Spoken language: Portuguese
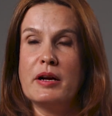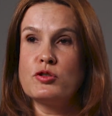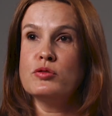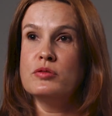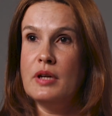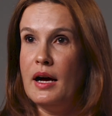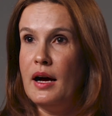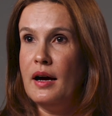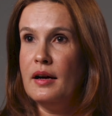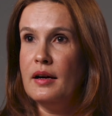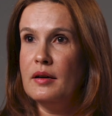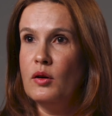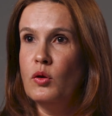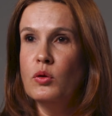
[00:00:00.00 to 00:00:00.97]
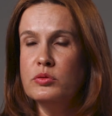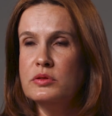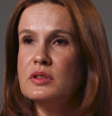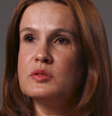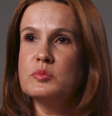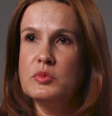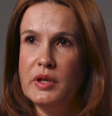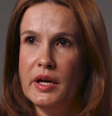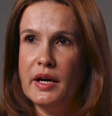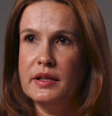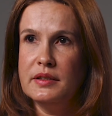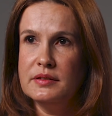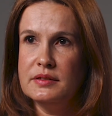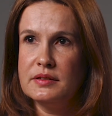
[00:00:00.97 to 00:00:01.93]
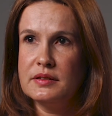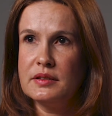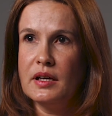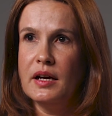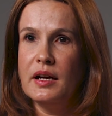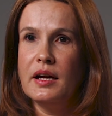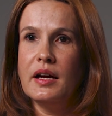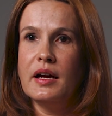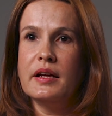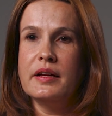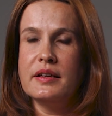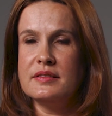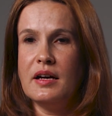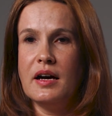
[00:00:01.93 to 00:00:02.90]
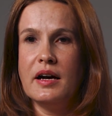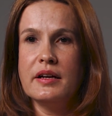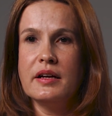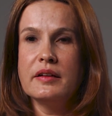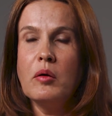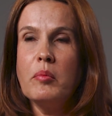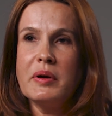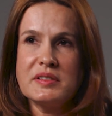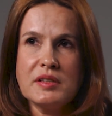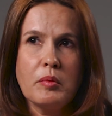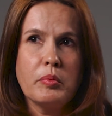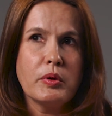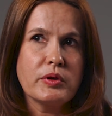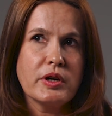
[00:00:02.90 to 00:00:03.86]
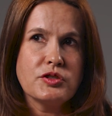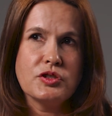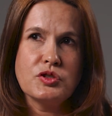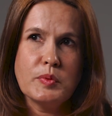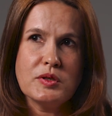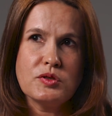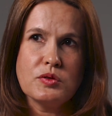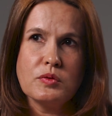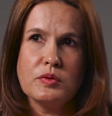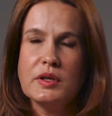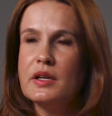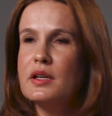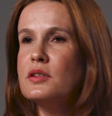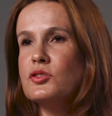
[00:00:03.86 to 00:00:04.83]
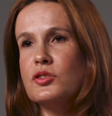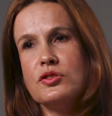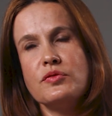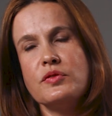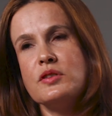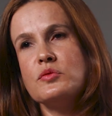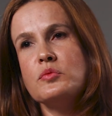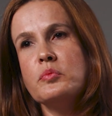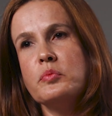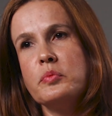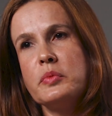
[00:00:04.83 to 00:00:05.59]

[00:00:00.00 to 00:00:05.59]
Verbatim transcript: para ajudar outras mulheres é, nessa área a não passar pelo que a gente passou. E aí a gente fez um